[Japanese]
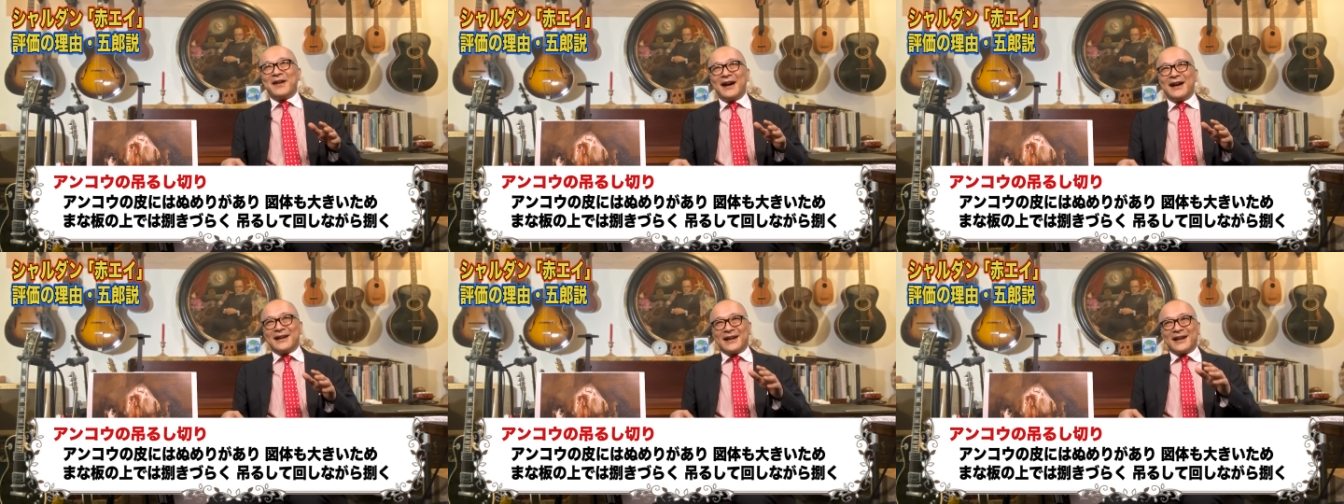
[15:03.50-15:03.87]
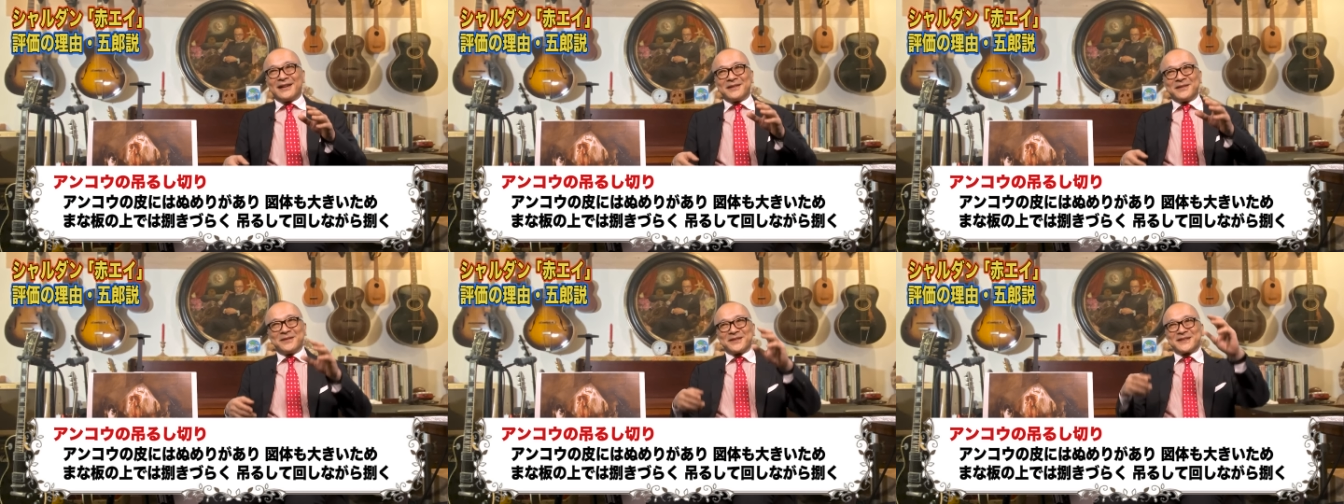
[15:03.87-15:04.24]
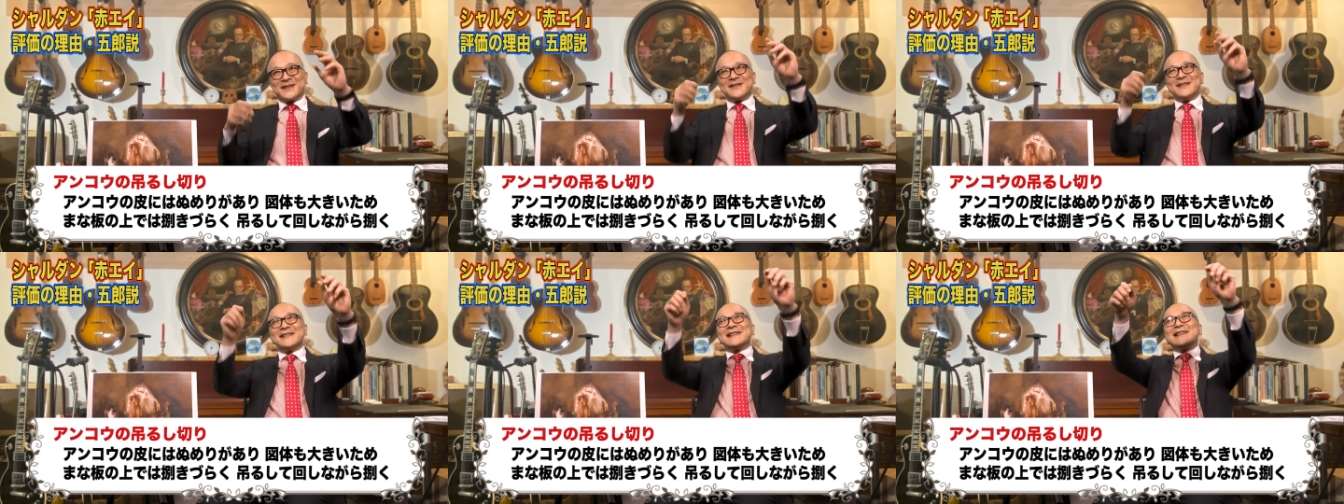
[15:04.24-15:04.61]
まあ、あの
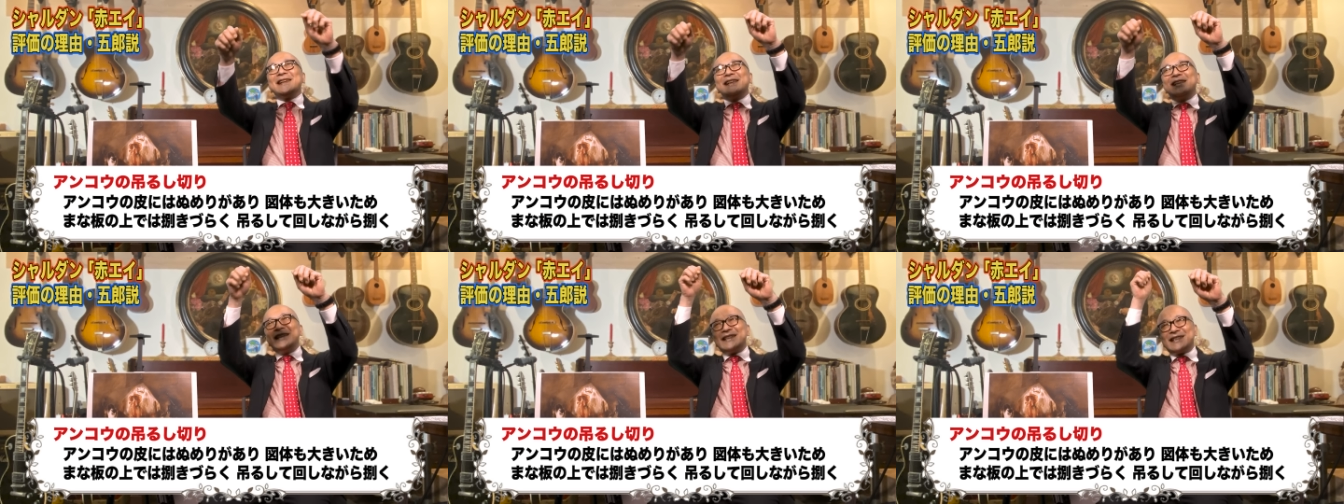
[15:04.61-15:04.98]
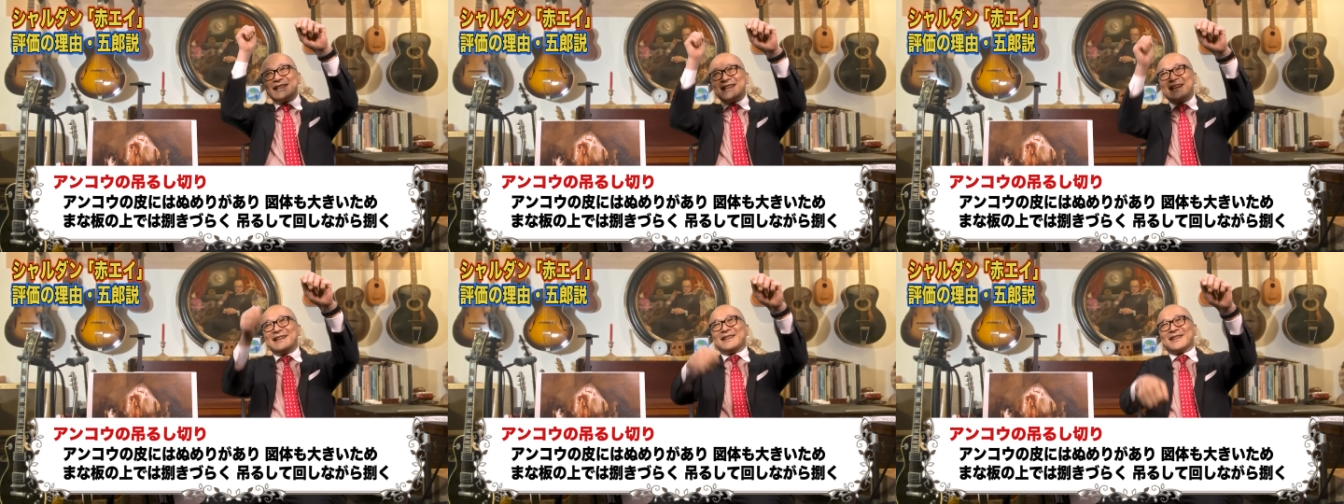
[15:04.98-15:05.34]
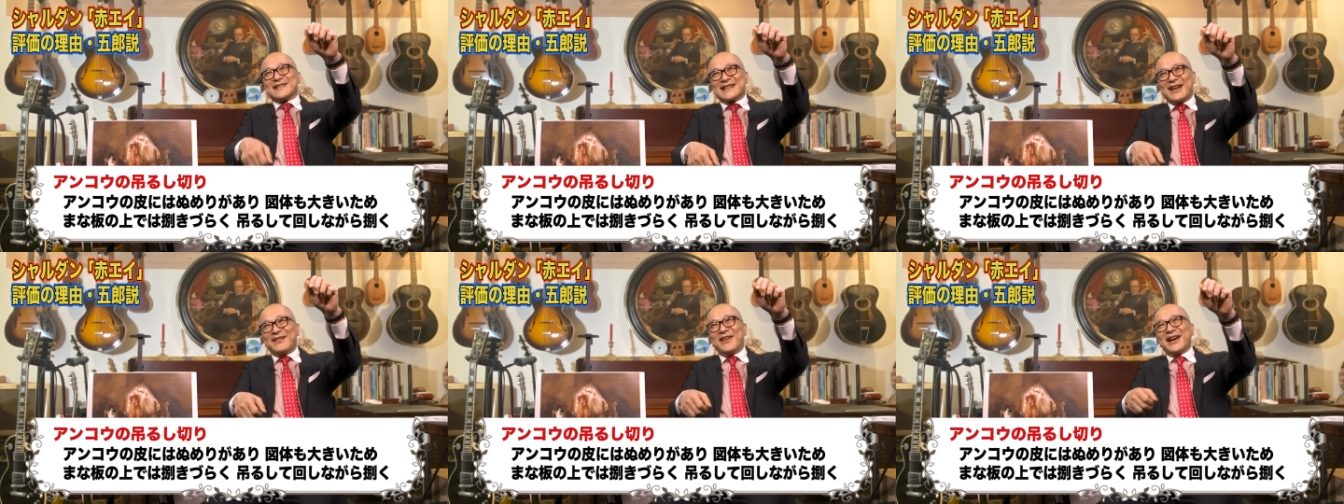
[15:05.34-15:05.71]
吊るし切りにしないと
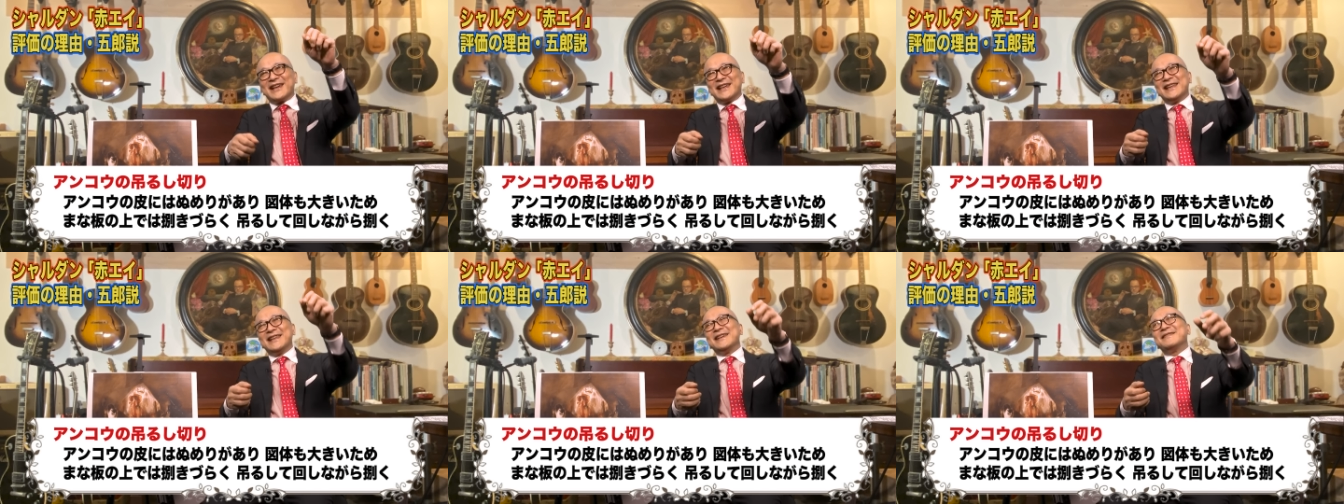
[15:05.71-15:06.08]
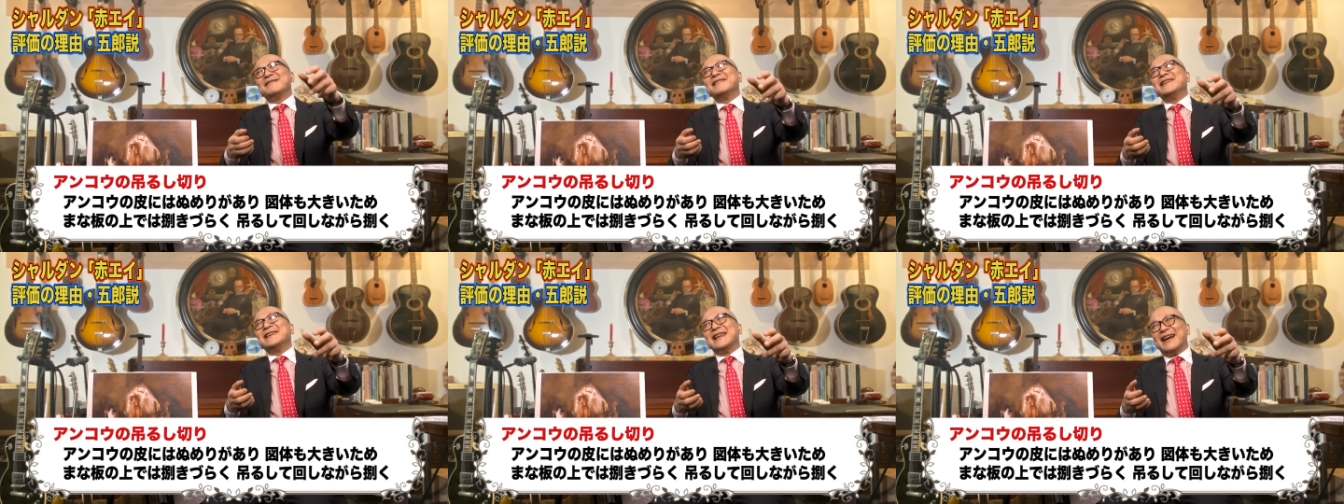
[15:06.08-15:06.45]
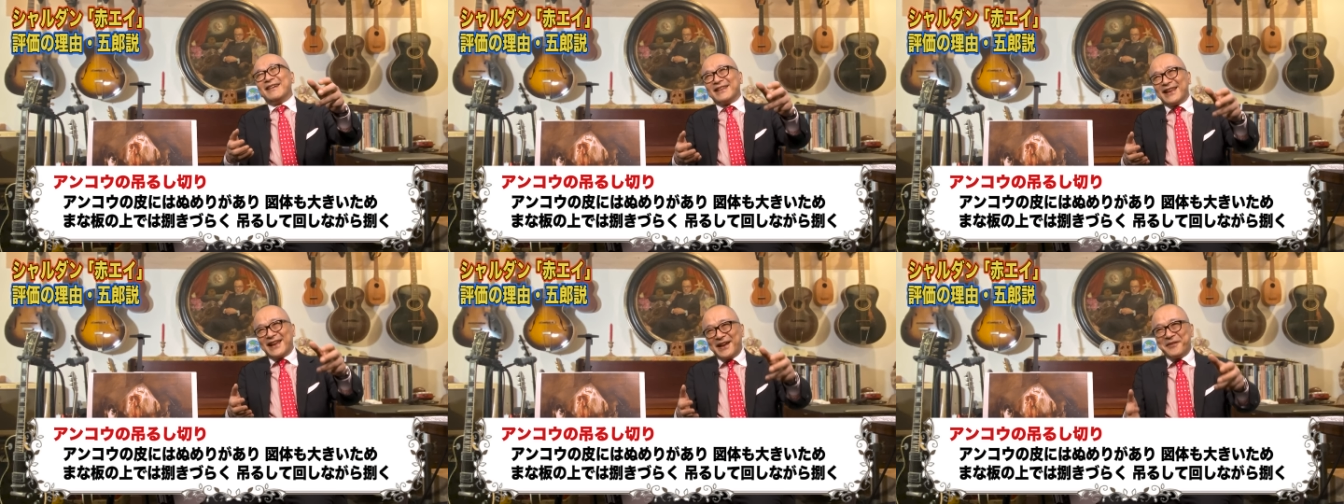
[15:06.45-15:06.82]
さばきにくいんだ
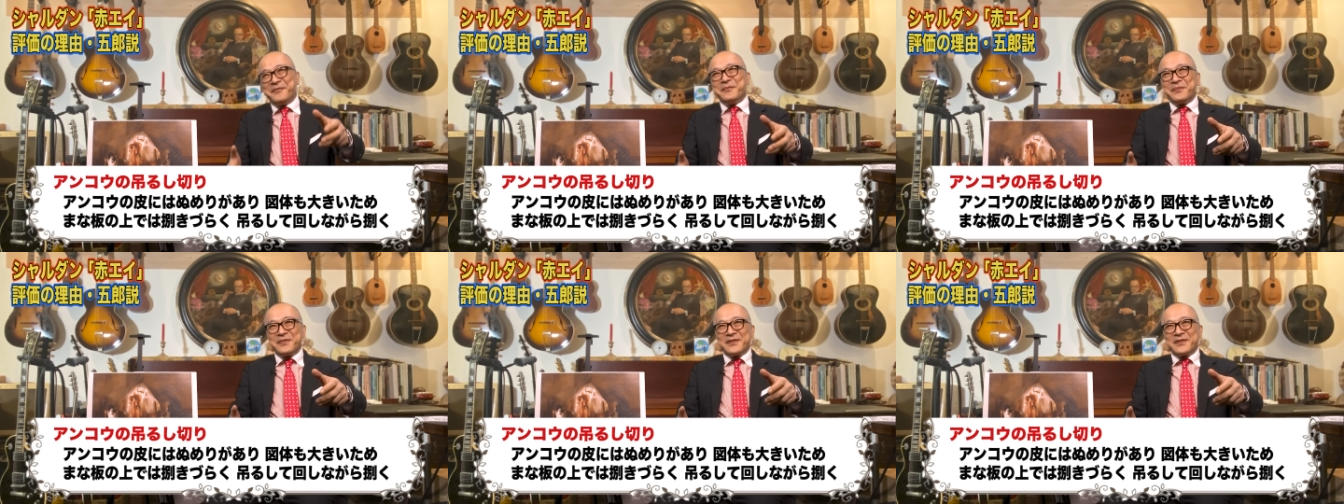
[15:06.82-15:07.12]
よね。